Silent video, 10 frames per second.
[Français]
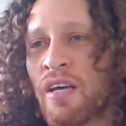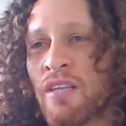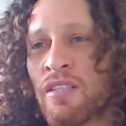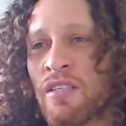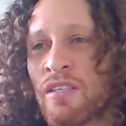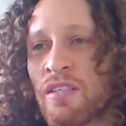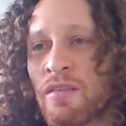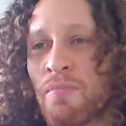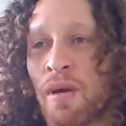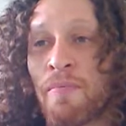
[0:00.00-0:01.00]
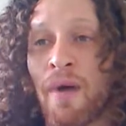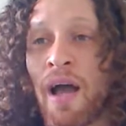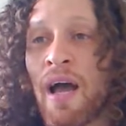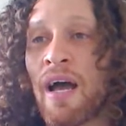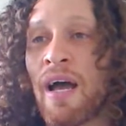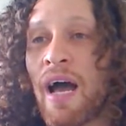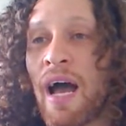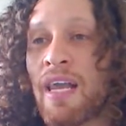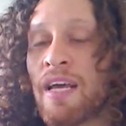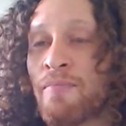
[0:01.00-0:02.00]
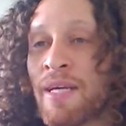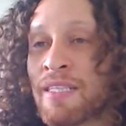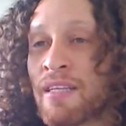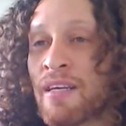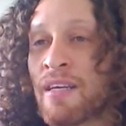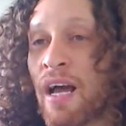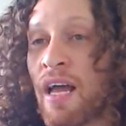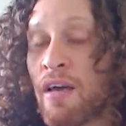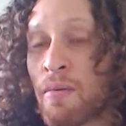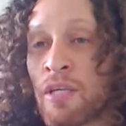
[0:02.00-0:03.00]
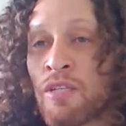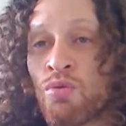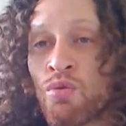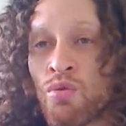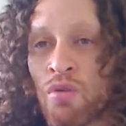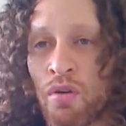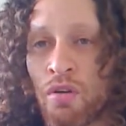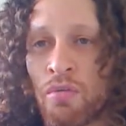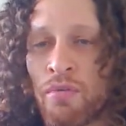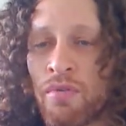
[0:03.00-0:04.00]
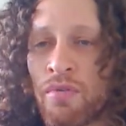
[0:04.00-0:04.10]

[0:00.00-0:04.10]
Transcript: et se prépara à la mettre à l'abri sous son globe,